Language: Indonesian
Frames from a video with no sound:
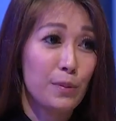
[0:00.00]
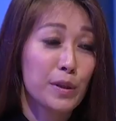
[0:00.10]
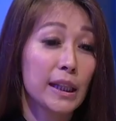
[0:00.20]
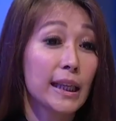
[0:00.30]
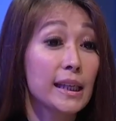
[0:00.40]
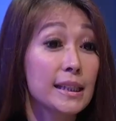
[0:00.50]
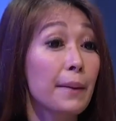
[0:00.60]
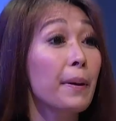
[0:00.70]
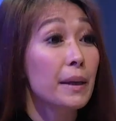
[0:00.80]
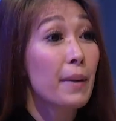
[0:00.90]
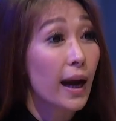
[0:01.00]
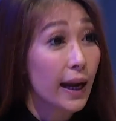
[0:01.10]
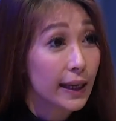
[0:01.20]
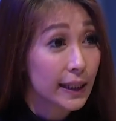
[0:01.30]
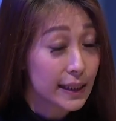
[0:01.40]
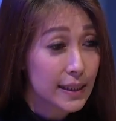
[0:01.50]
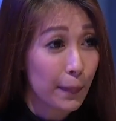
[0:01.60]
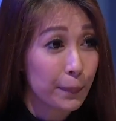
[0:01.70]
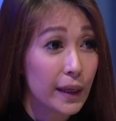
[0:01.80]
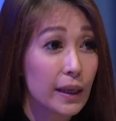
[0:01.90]
Uh, jadi misalnya tadinya setiap hari makan daging
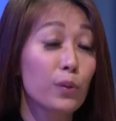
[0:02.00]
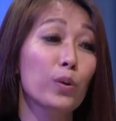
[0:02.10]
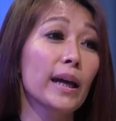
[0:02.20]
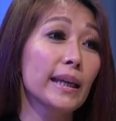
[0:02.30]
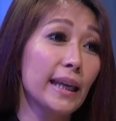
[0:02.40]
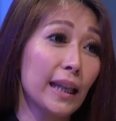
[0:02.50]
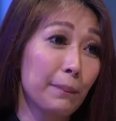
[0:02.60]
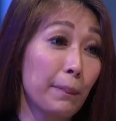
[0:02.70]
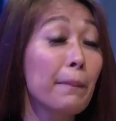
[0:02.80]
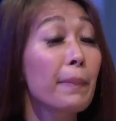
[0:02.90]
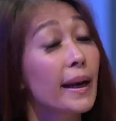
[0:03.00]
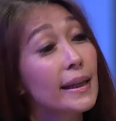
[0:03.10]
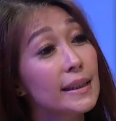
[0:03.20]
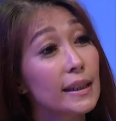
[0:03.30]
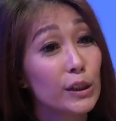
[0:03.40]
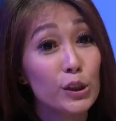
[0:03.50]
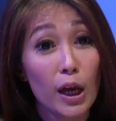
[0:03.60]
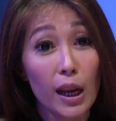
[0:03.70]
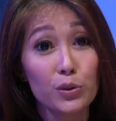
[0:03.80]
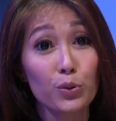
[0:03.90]
sapi dikurangin, pelan-pelan aja, jadi
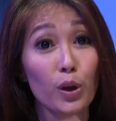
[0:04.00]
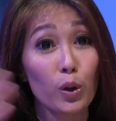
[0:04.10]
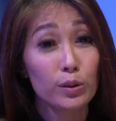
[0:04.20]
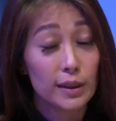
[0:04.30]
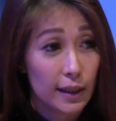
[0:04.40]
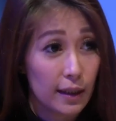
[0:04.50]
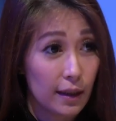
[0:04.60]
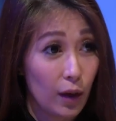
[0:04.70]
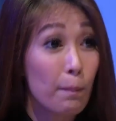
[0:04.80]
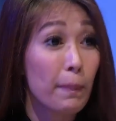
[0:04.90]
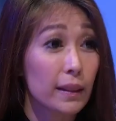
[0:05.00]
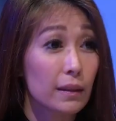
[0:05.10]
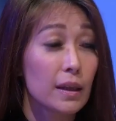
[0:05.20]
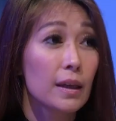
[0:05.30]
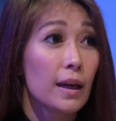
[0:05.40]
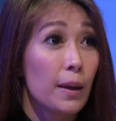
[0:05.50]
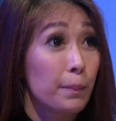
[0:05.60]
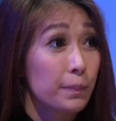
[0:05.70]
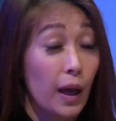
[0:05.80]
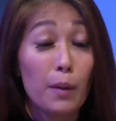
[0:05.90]
jangan langsung ke, uh, e, lompat
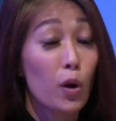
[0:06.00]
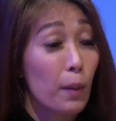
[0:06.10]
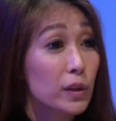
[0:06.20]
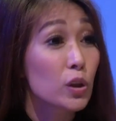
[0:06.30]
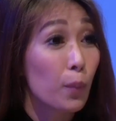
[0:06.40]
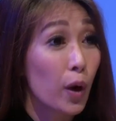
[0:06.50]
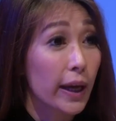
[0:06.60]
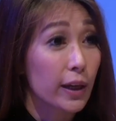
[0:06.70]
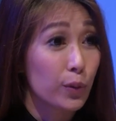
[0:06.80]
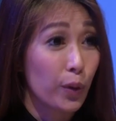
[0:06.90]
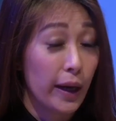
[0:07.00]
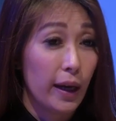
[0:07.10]
kalau mau lompat juga boleh gitu.